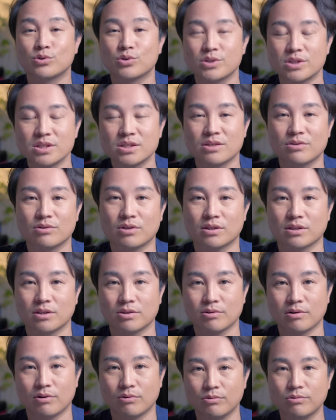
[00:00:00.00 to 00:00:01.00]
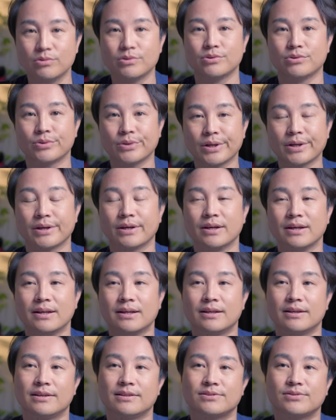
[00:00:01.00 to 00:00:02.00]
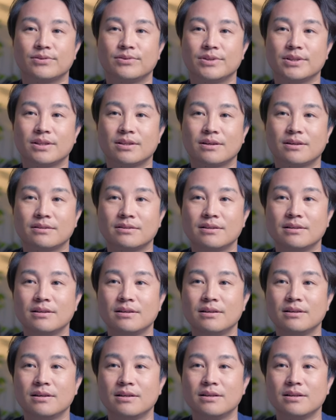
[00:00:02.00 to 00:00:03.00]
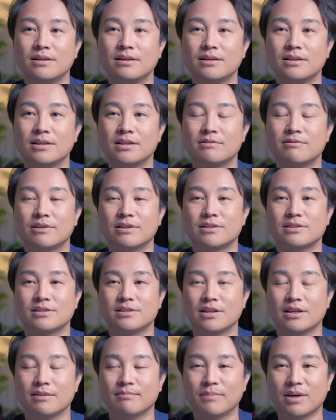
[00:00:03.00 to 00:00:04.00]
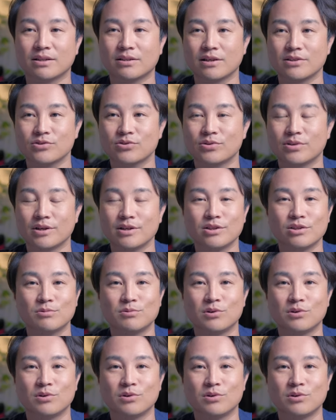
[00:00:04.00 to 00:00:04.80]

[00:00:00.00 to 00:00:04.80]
初心者の方では多いので、えー、そういった方にはですね、まあ多少なりと